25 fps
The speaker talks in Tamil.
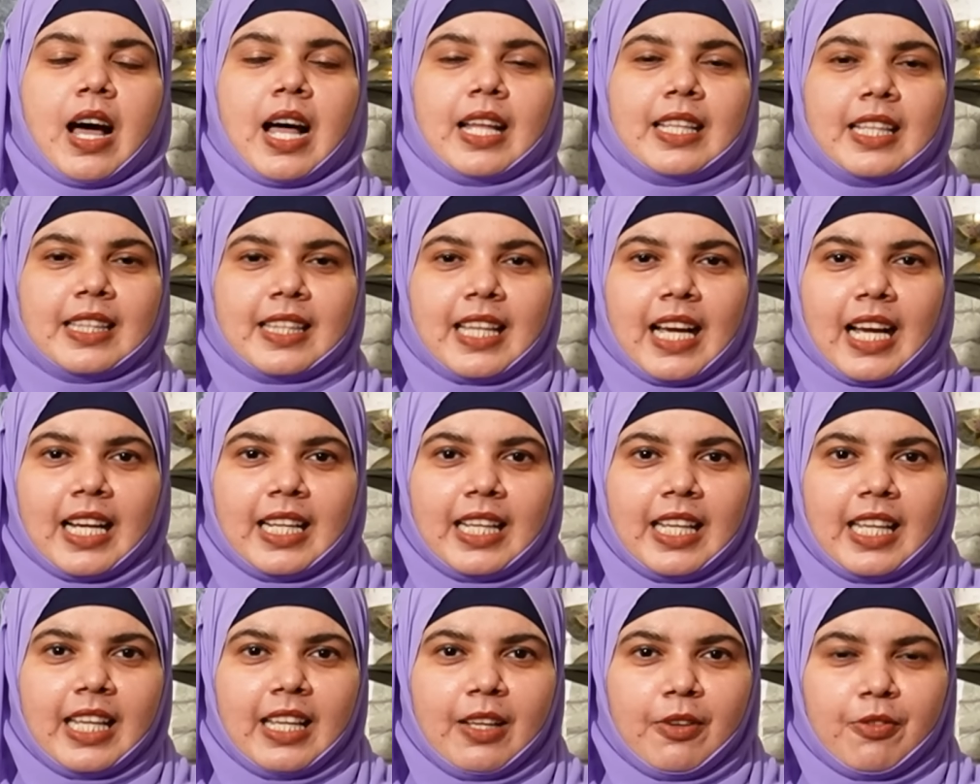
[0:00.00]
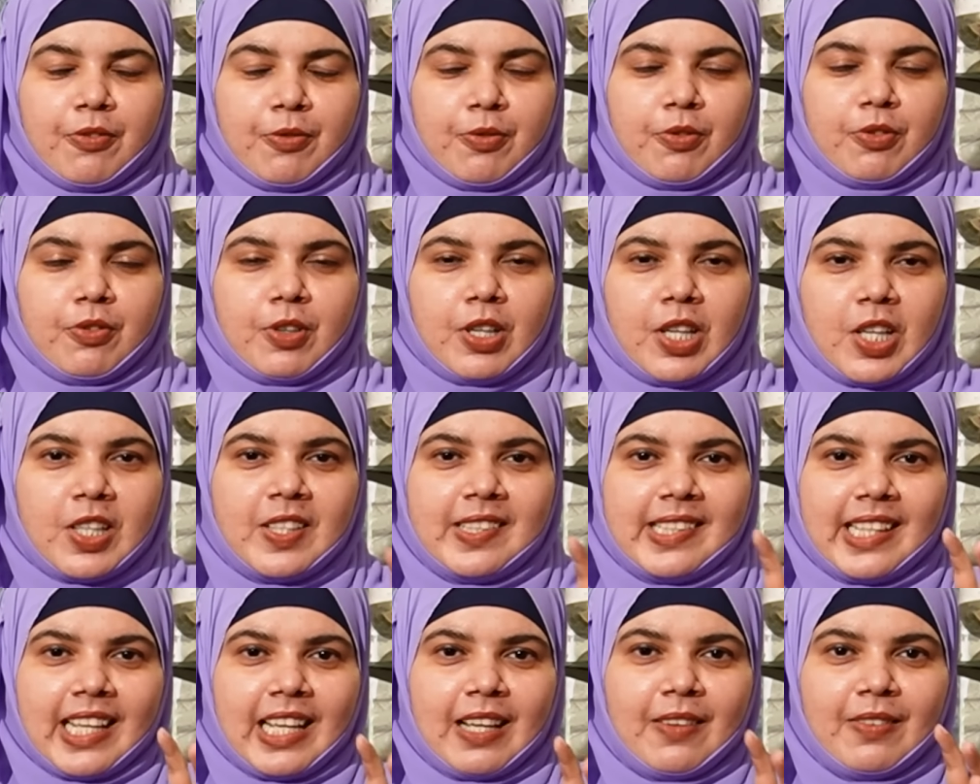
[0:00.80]
அதை தாண்டி
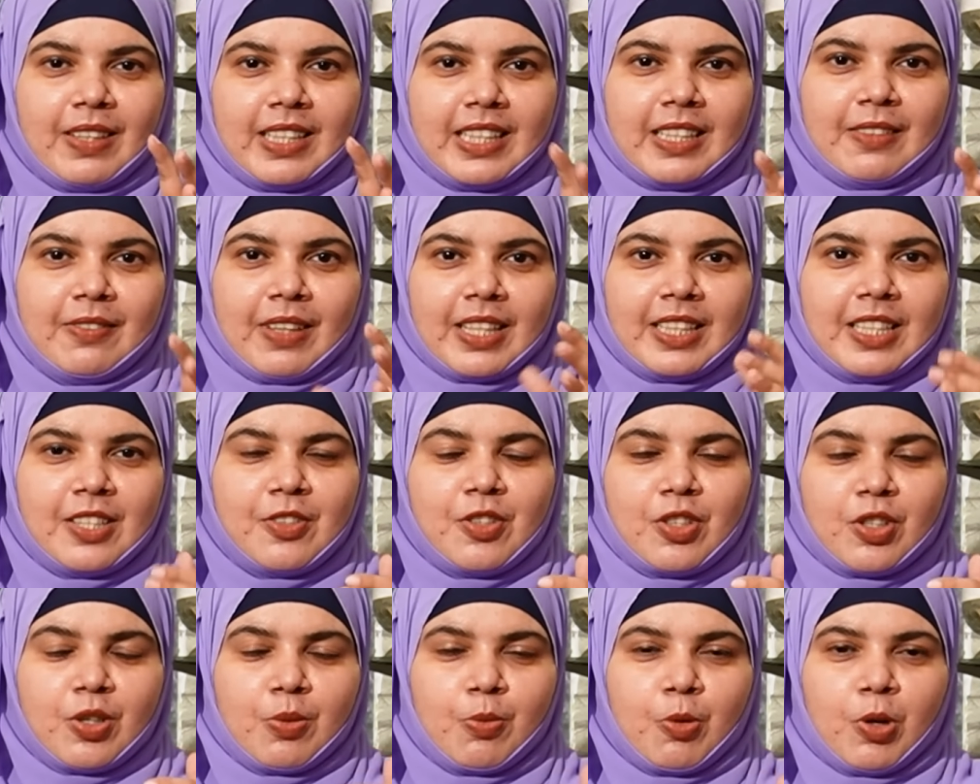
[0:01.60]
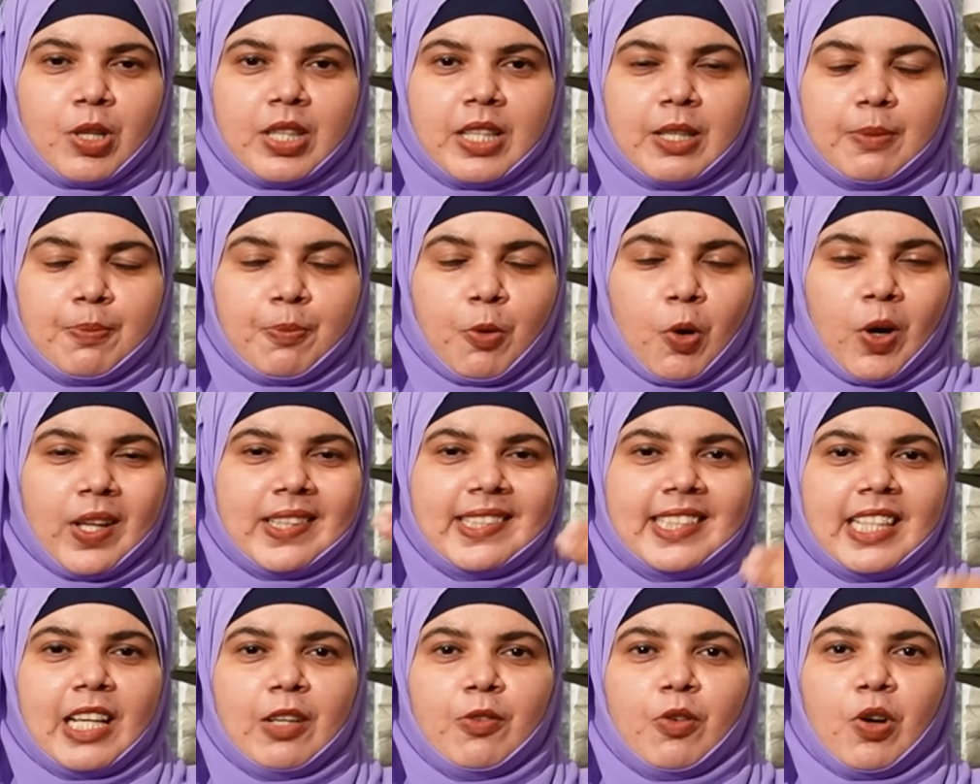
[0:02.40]
வேர்ட்ஸ் எல்லாம் வந்து வந்துட்டு இருக்கும் பொழுது
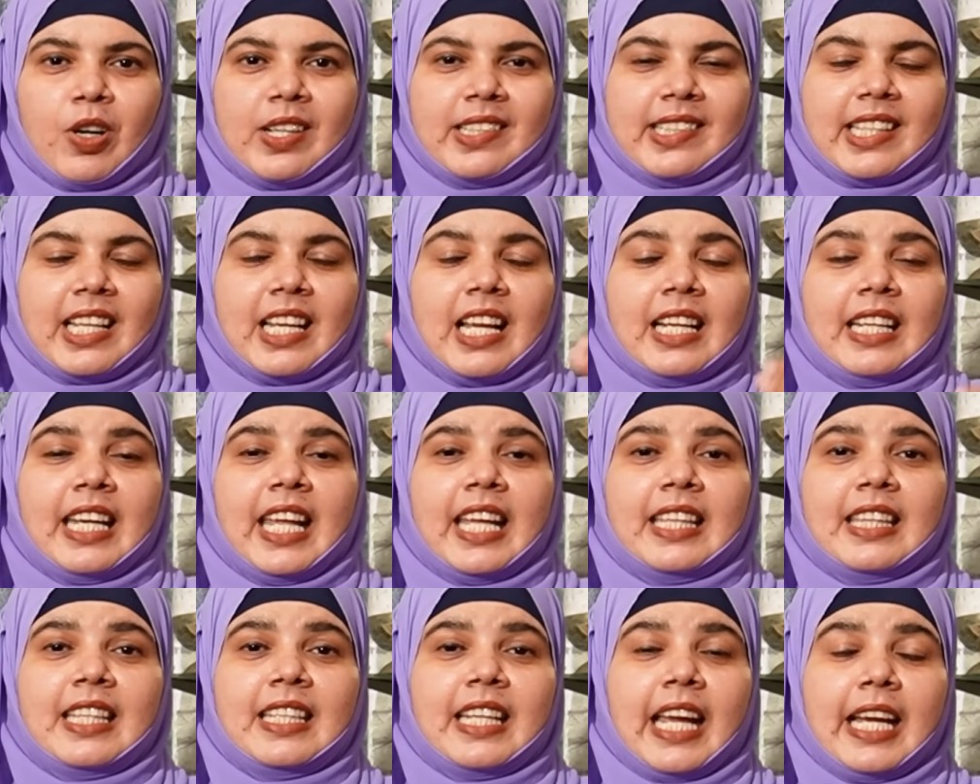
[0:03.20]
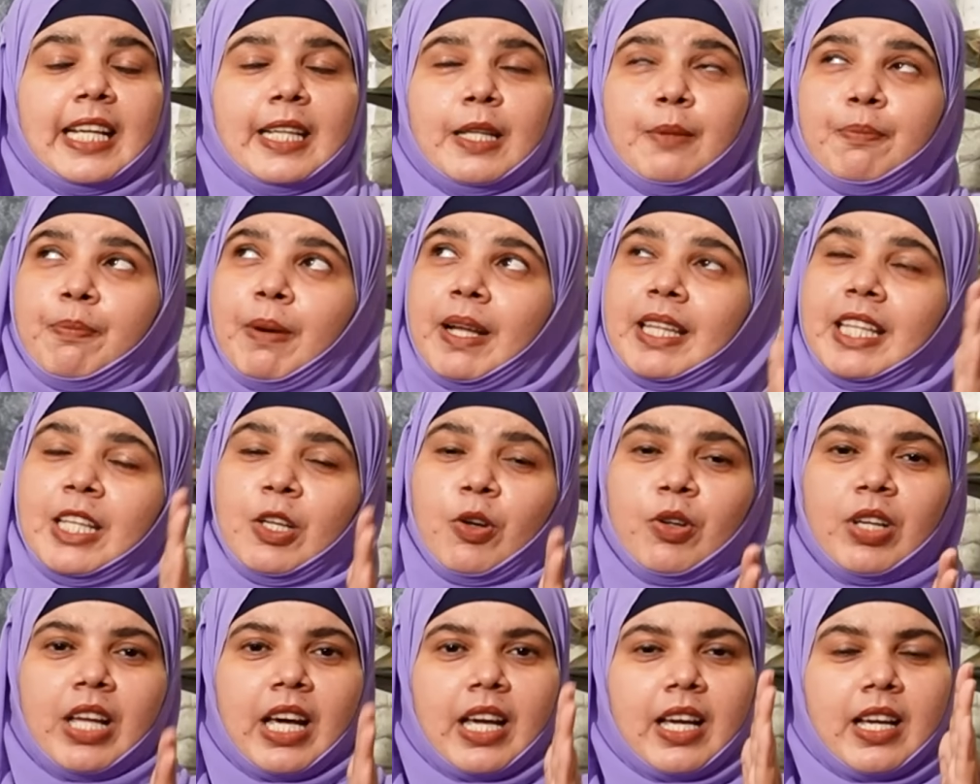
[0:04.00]
போஸ்டல் வேர்ட்ஸ் எல்லாம் நேற்று நைட்டு
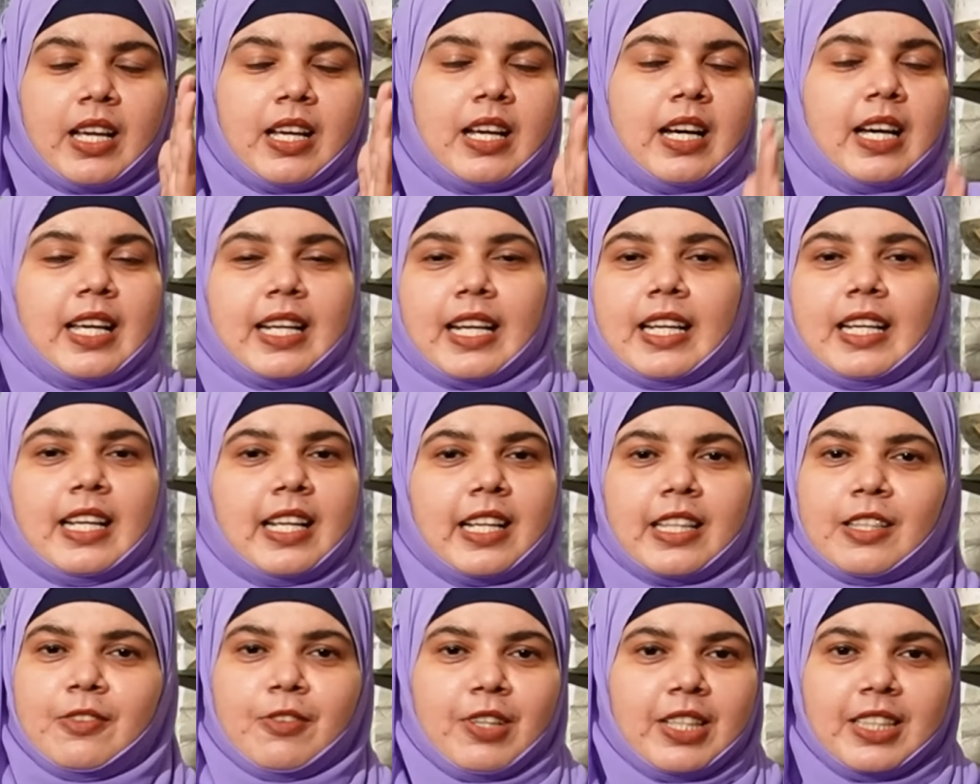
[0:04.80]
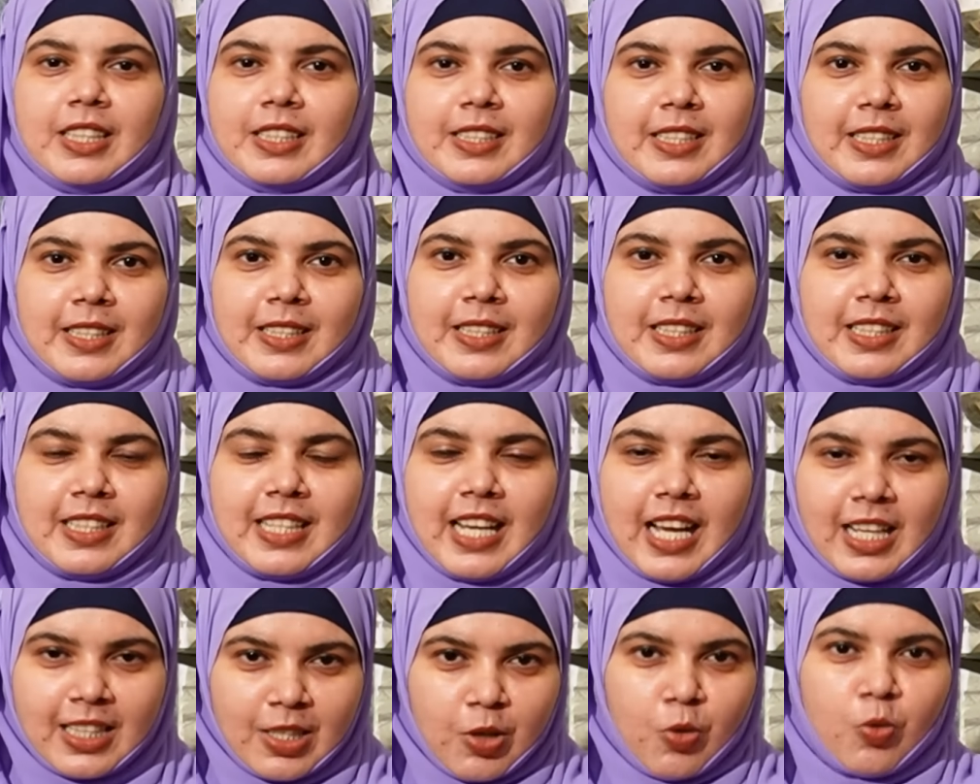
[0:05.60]
பதினொன்று அறையிலேருந்து வந்துட்டு இருந்தது
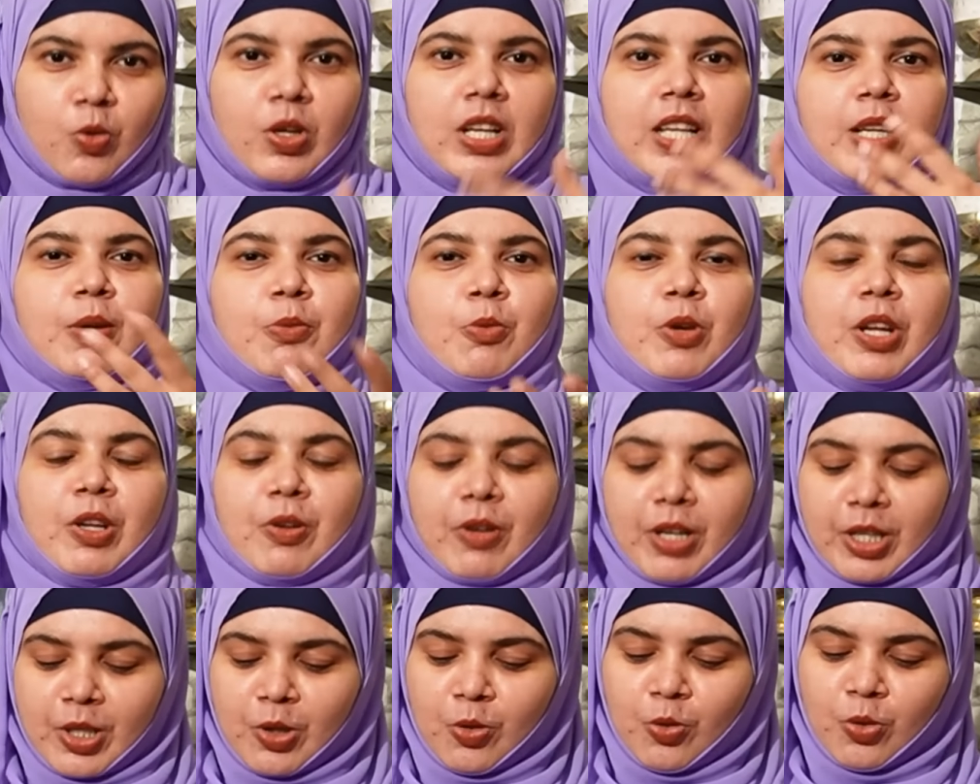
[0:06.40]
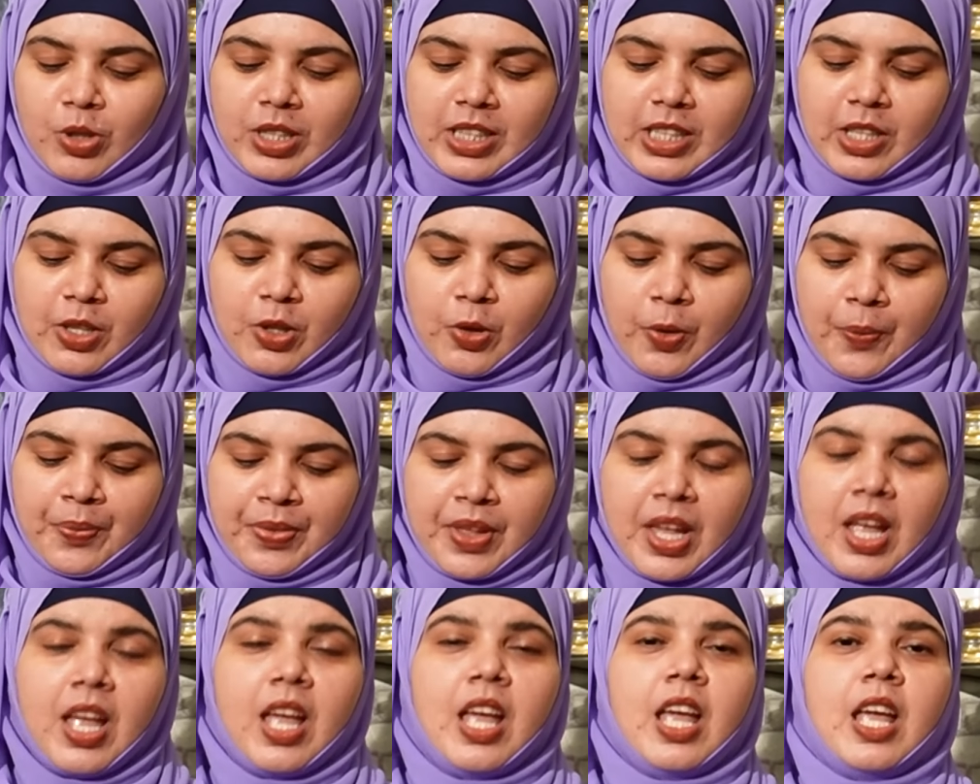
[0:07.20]
நாங்கள் உங்களுக்கு முடிவு வரைக்கும் கொடுத்துருந்தோம்
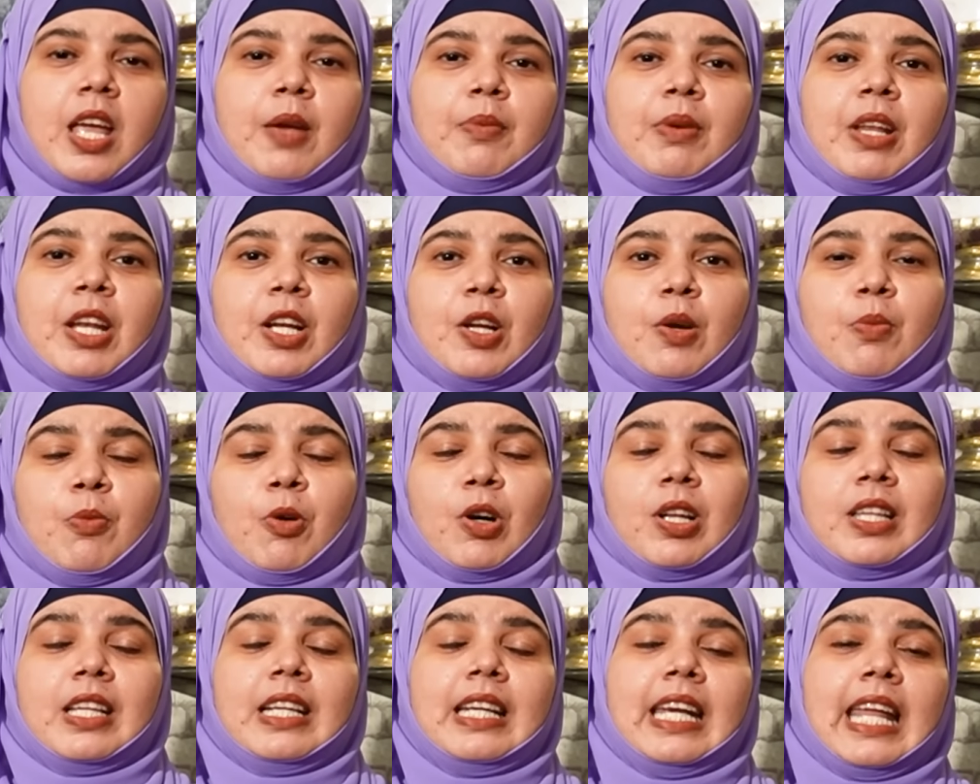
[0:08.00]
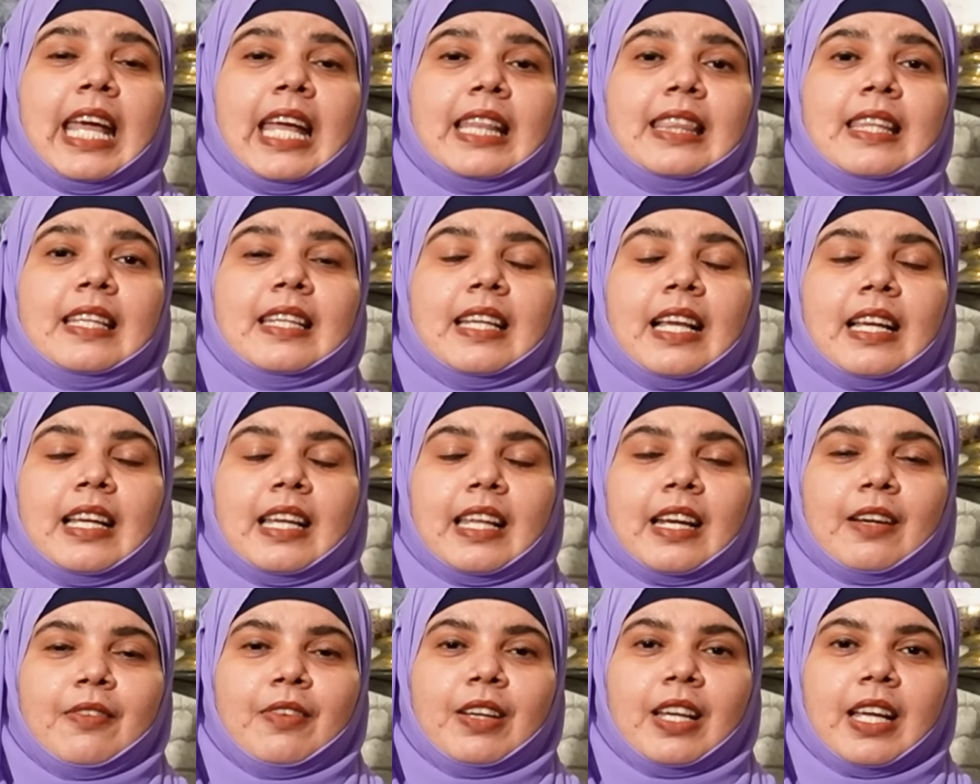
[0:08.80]
இப்படி இருக்கும்பொழுது நேற்று
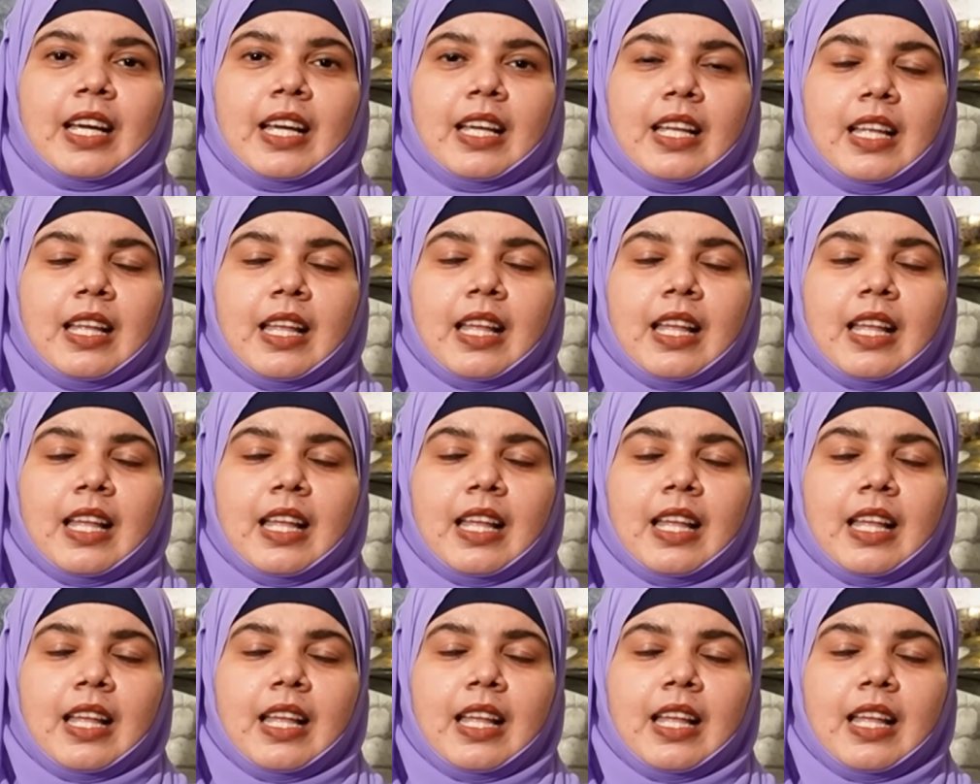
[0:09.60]
நள்ளிரவில்